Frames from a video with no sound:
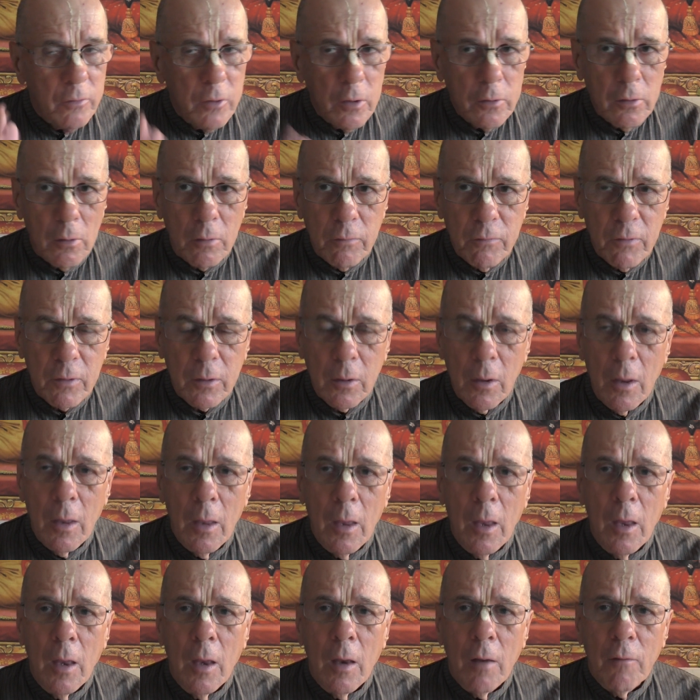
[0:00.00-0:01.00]
c'est ça, c'est que,
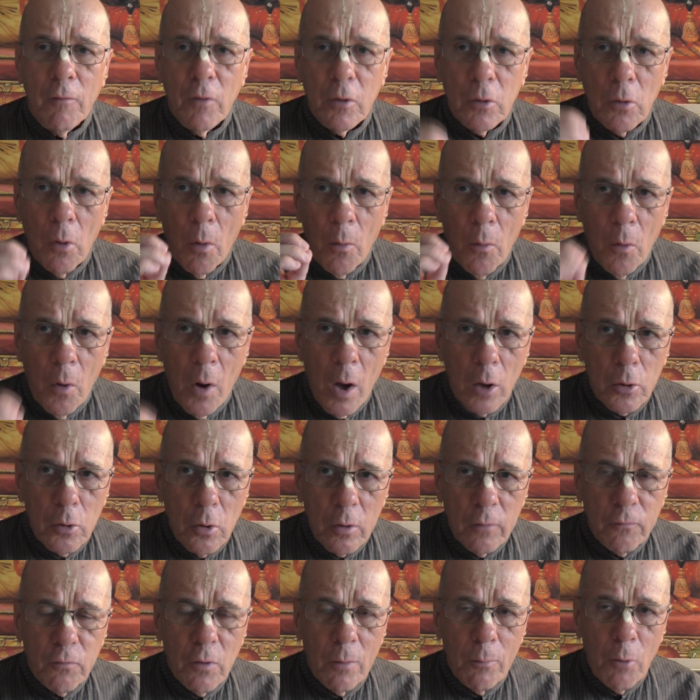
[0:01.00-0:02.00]
encore
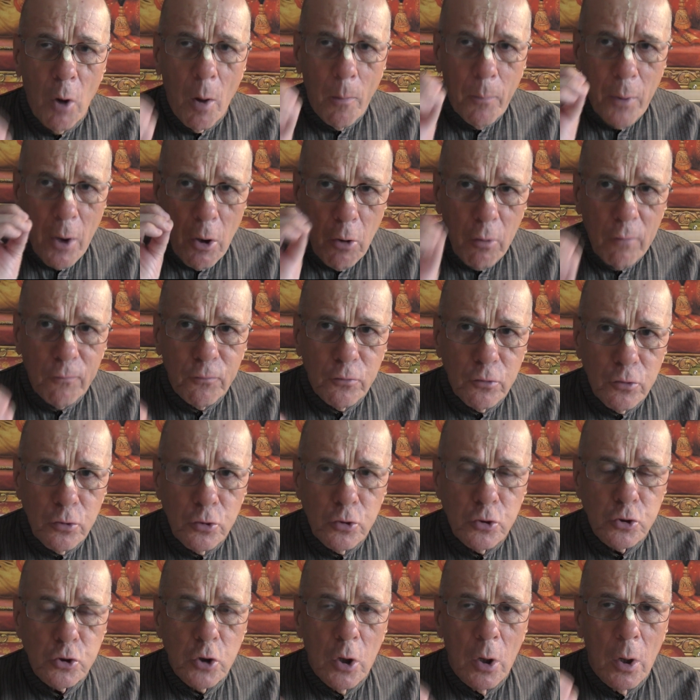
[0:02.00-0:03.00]
une fois, ben, on prend
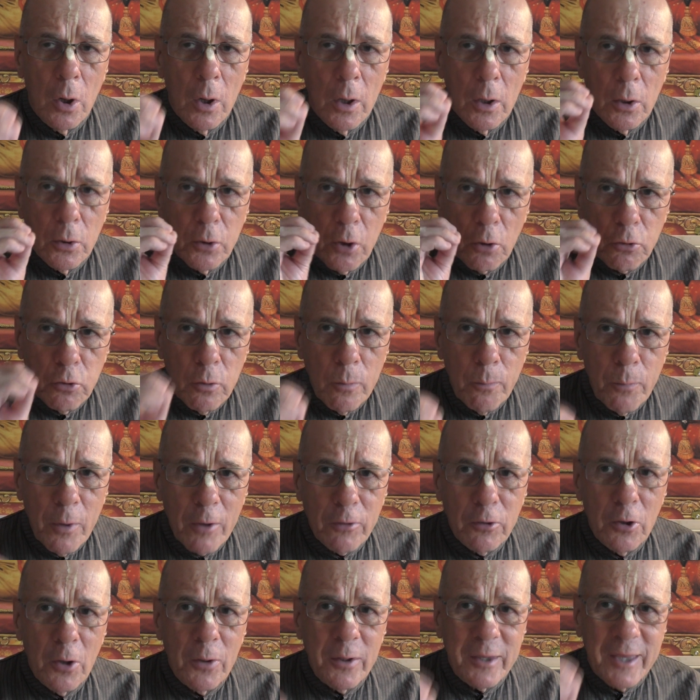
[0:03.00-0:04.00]
refuge dans une
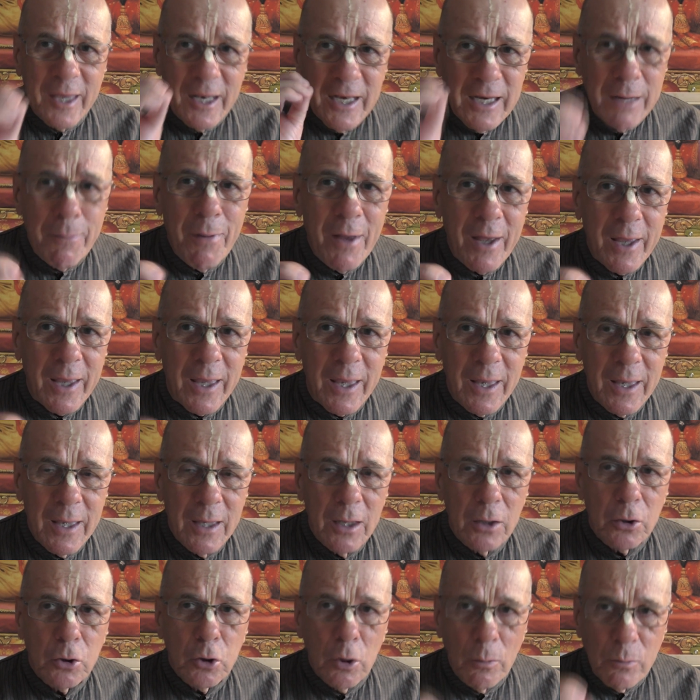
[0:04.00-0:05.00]
personne qui est libérée
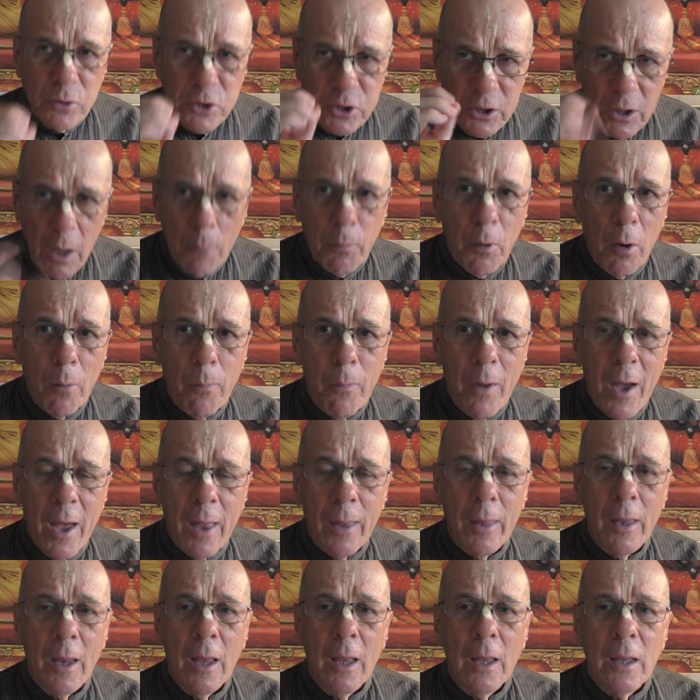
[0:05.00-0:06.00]
comme Chila
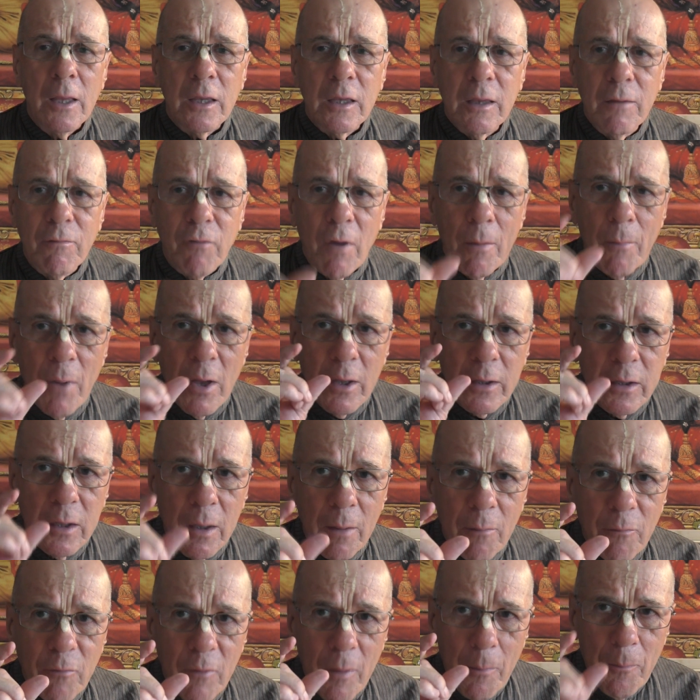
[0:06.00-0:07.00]
Prabhupada, qui est vraiment, qui
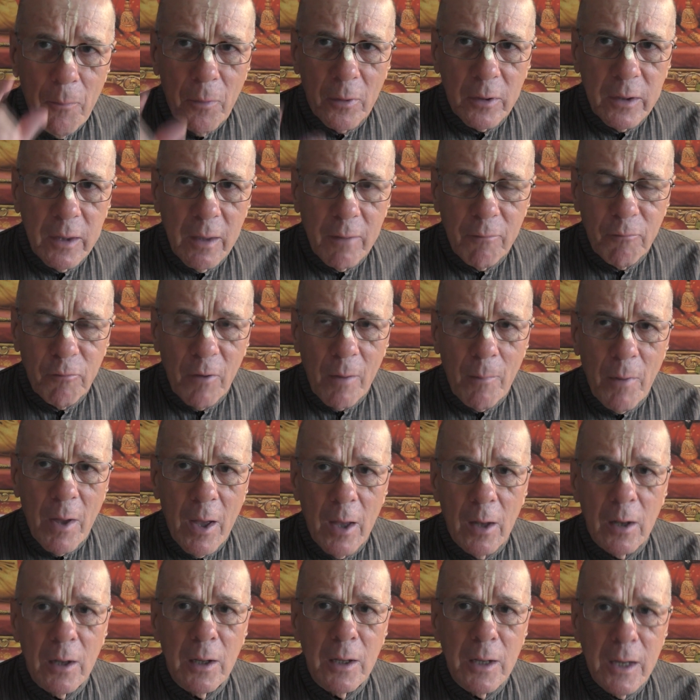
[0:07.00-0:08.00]
est,
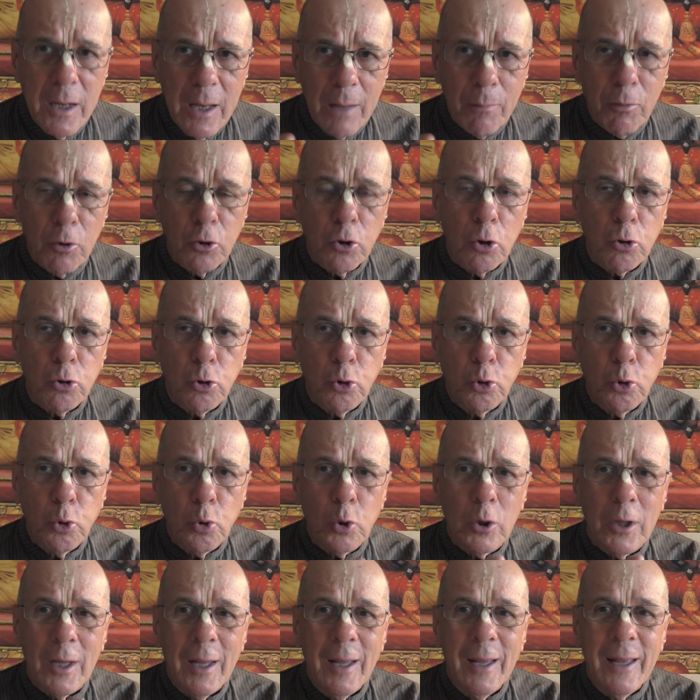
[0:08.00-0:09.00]
vraiment libre de
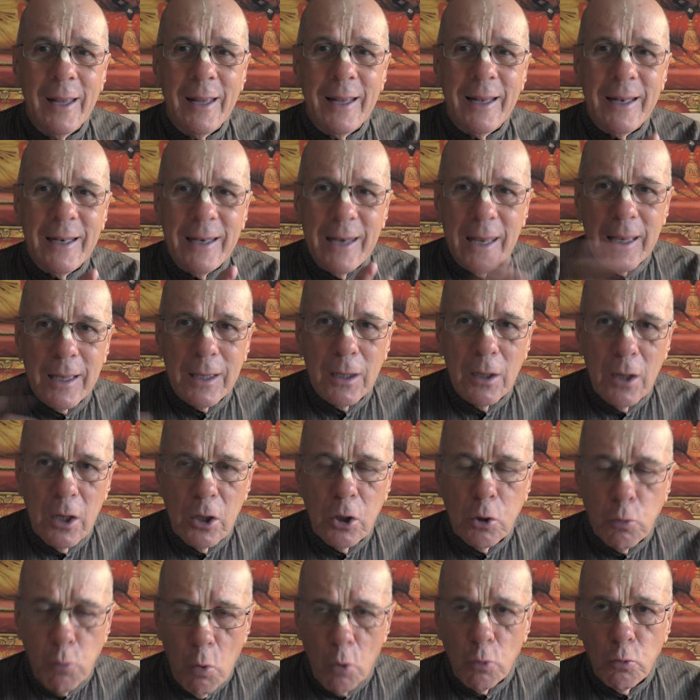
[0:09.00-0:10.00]
toutes les, les
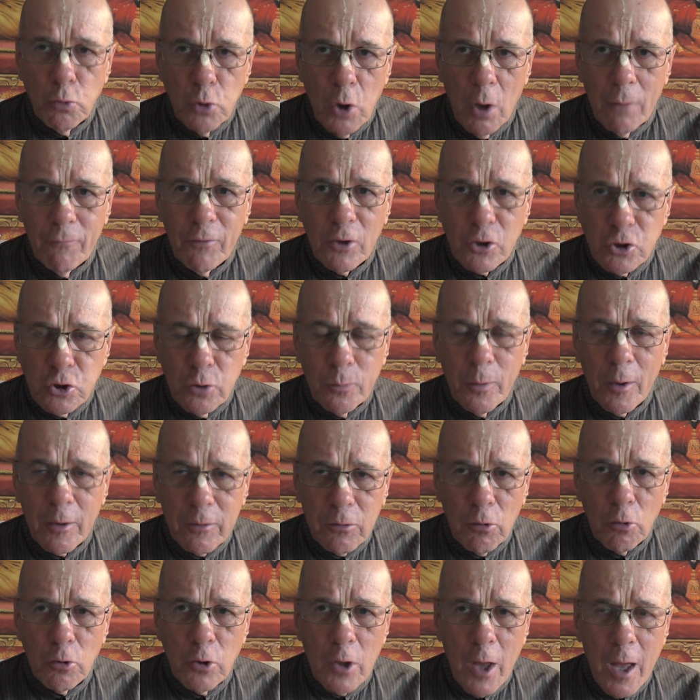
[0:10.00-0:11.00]
trois gounons, vertu,
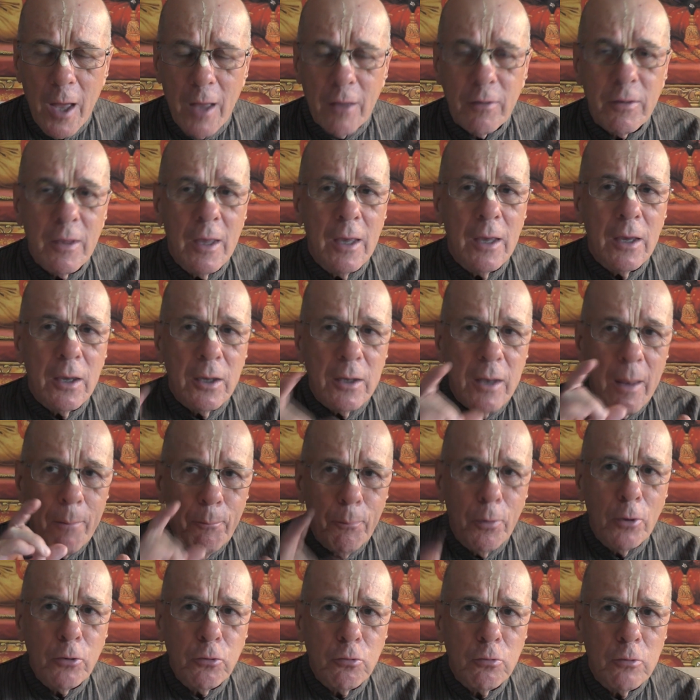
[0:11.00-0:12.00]
passion, ignorance, il n'est
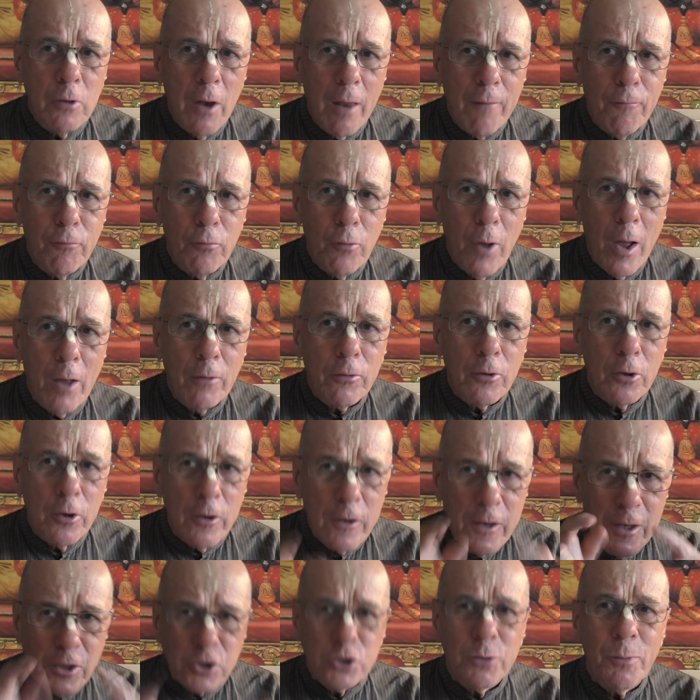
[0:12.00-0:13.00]
pas sous l'influence de
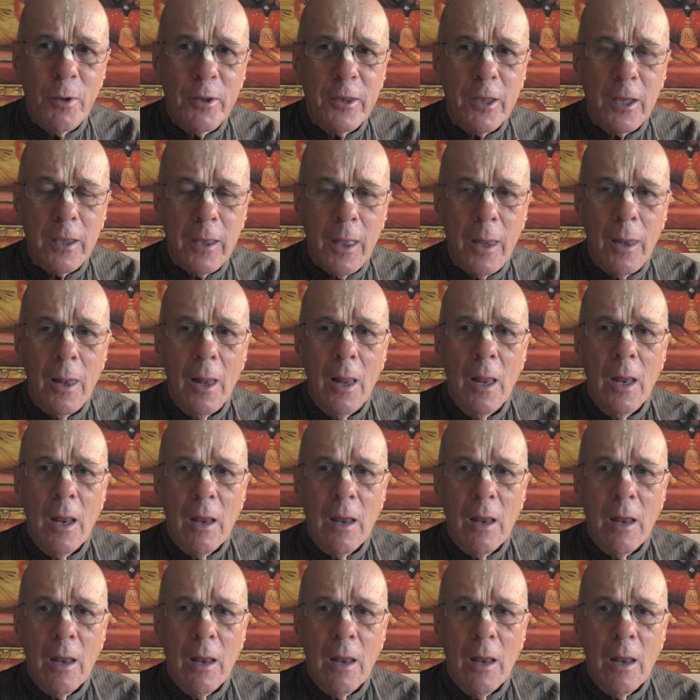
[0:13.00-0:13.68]
l'énergie matérielle.